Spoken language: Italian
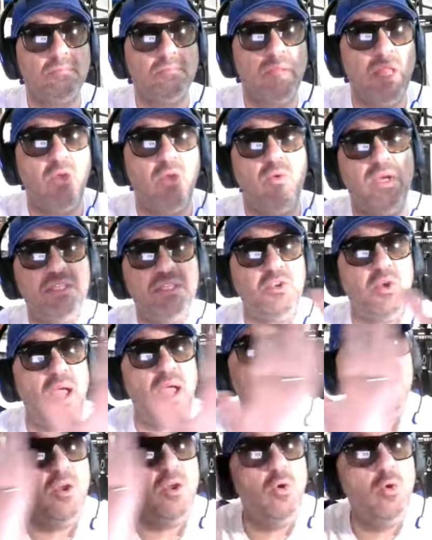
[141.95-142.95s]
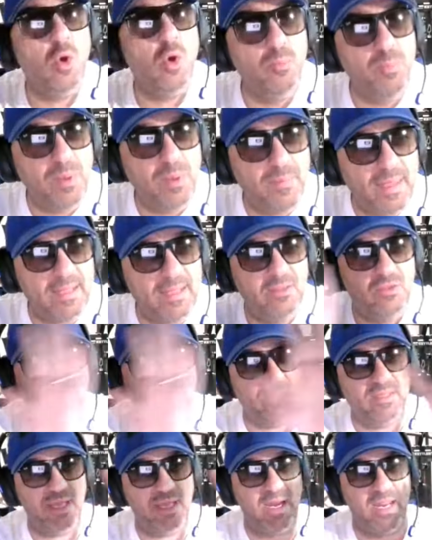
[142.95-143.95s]
E questo è anche un complimento
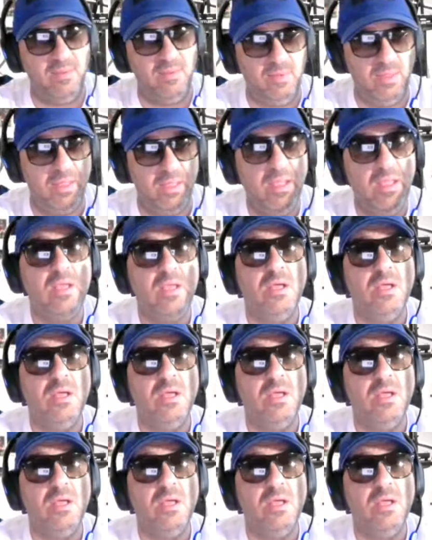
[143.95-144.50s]
a Taremi